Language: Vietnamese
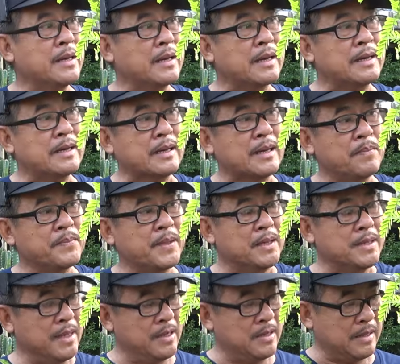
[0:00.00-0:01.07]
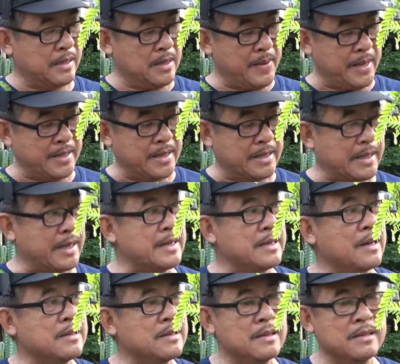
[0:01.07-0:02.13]
những cái đường cong tự nhiên là các bạn nhìn thấy
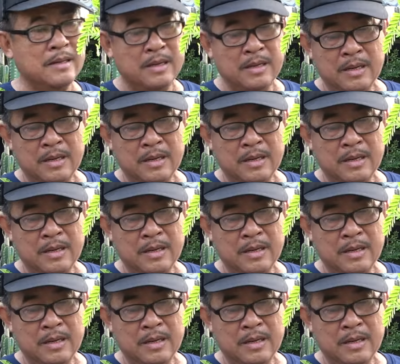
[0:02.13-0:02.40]
nó nó